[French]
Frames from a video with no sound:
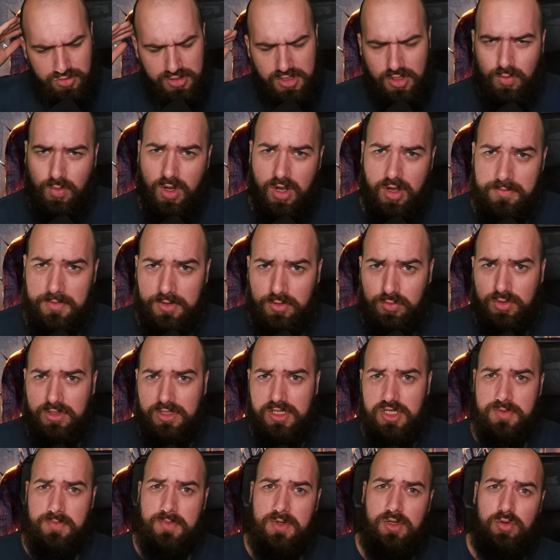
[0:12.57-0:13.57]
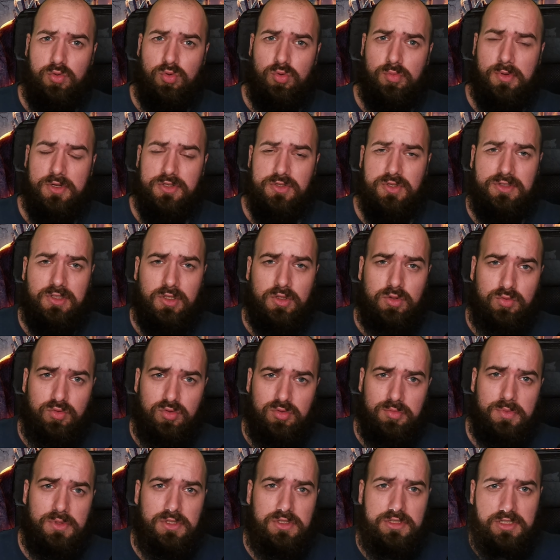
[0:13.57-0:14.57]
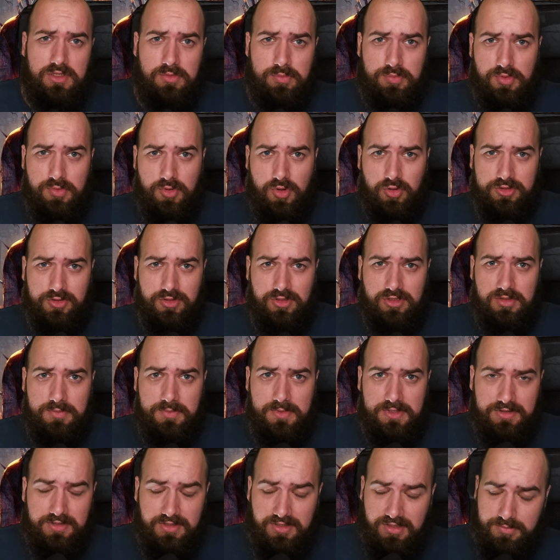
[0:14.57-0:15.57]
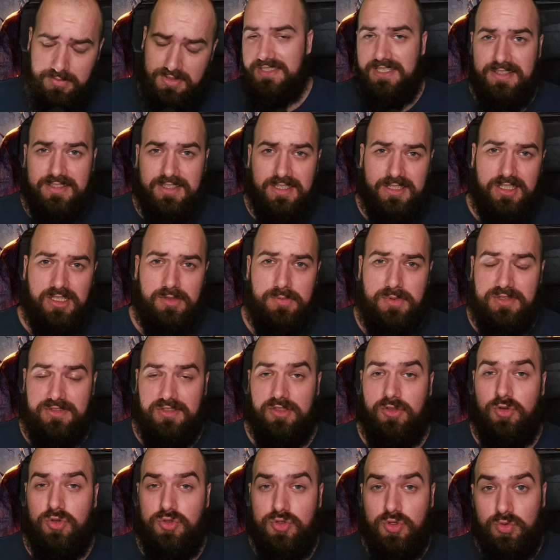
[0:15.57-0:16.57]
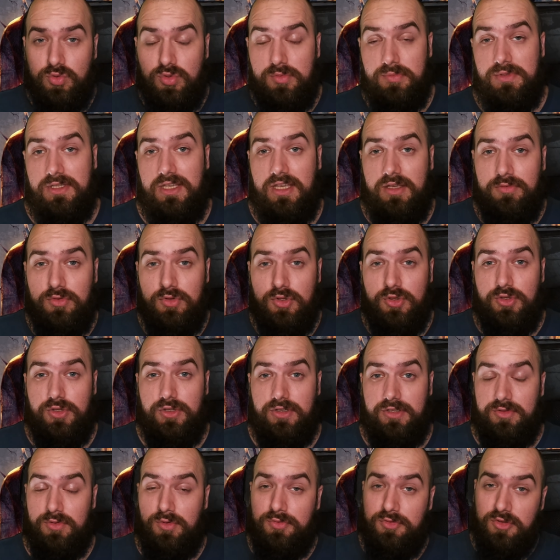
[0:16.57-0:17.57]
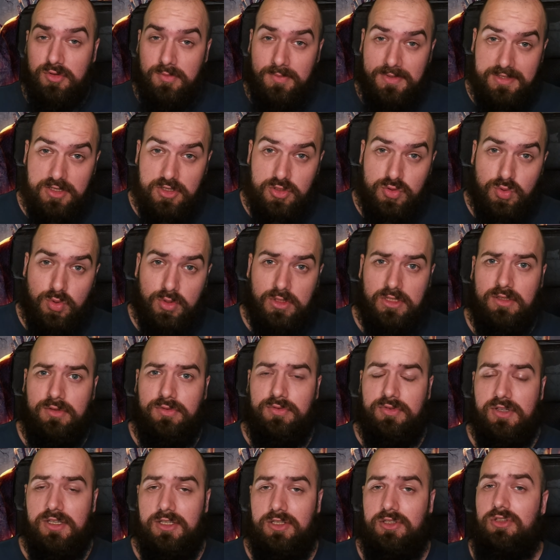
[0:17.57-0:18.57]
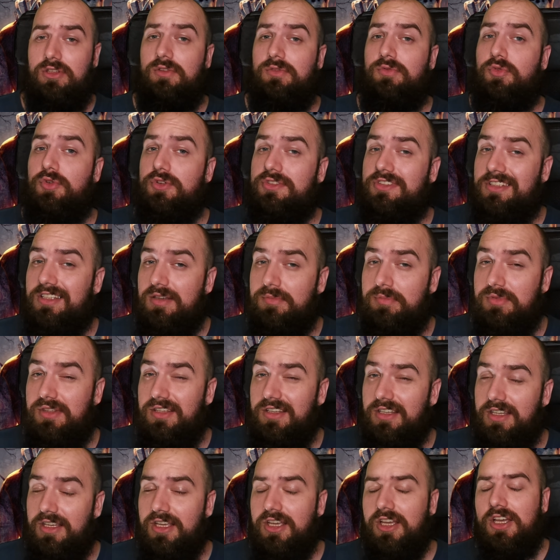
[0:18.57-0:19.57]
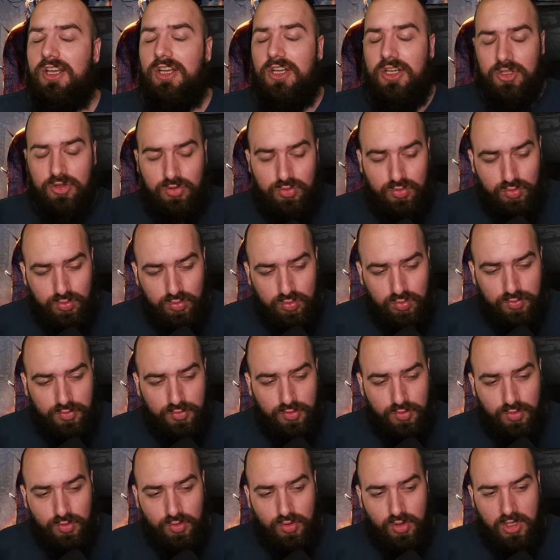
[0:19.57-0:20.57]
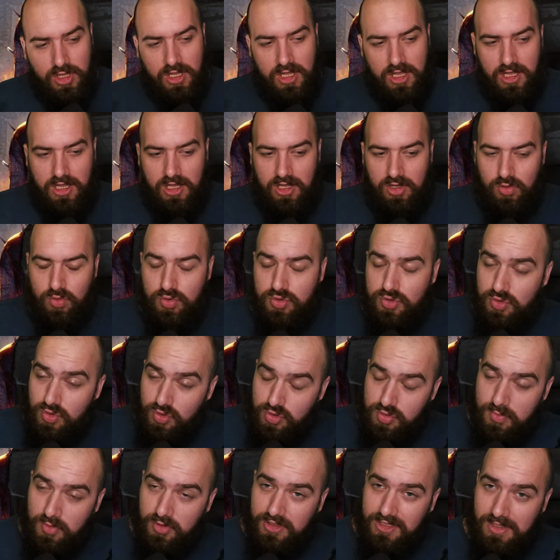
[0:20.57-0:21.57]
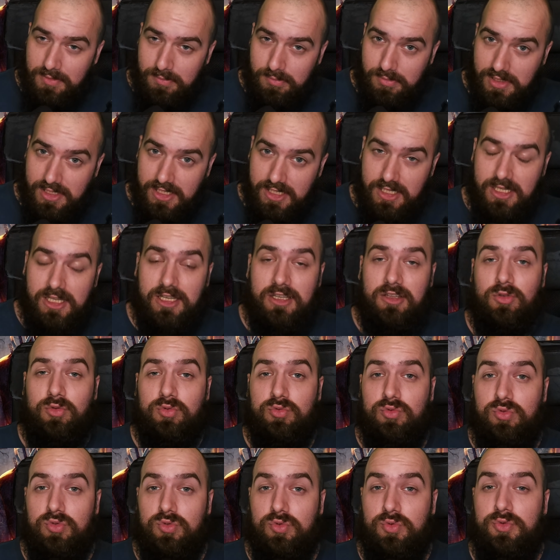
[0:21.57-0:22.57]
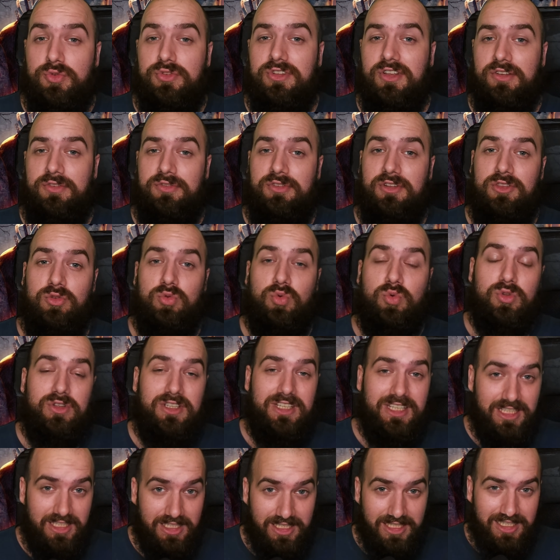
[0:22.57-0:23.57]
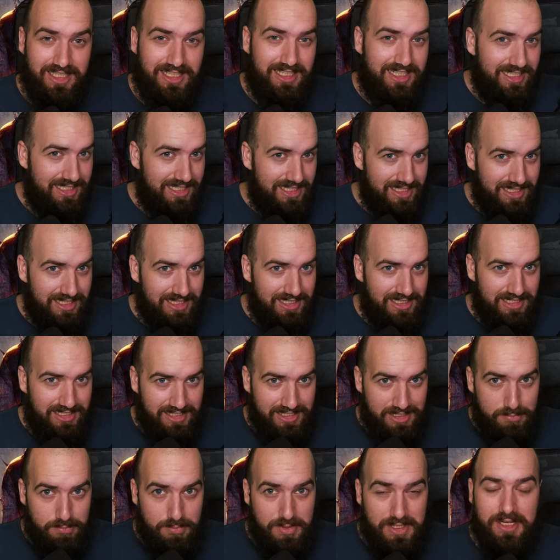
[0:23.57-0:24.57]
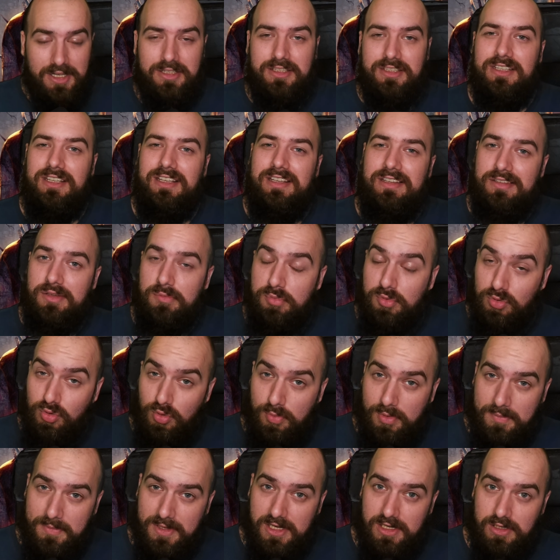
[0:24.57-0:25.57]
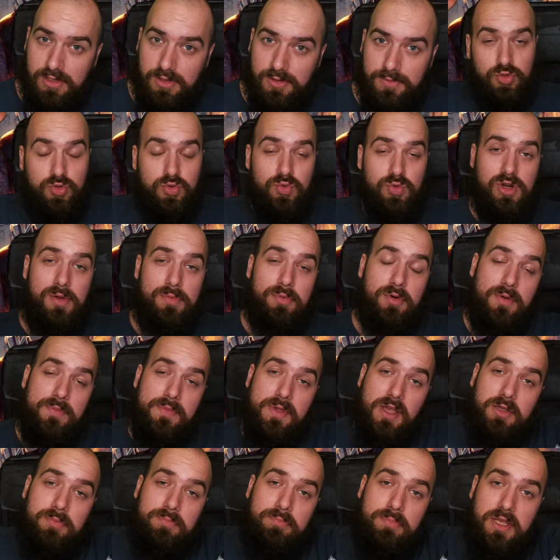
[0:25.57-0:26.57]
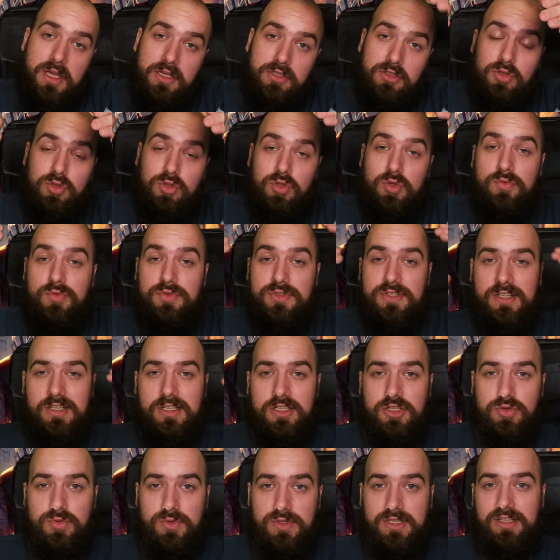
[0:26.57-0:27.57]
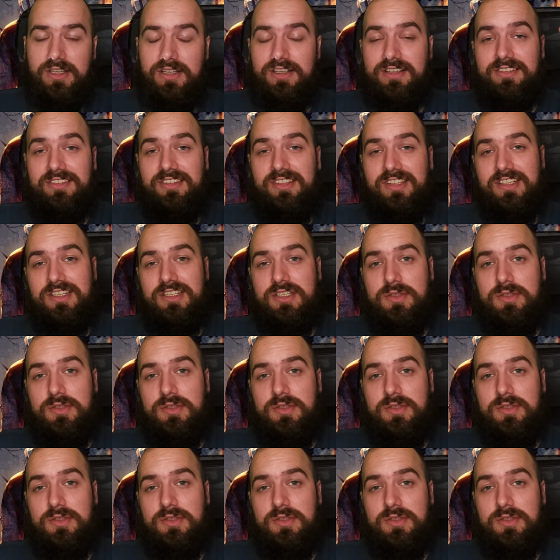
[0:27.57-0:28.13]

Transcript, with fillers: vous dire, waouh, mais toutes les semaines, ils nous présentent un nouveau build qui peut rentrer dans la méta. Et c'est ça qui est bien, c'est qu'aujourd'hui, Behavior, ils ont fait une mise à jour qui fait qu'il faut s'adapter de nouveau au changement de gameplay, et donc du coup, ça fait tourner les perks, et c'est plutôt pas mal. Du coup, la première perk que vous allez jouer, c'est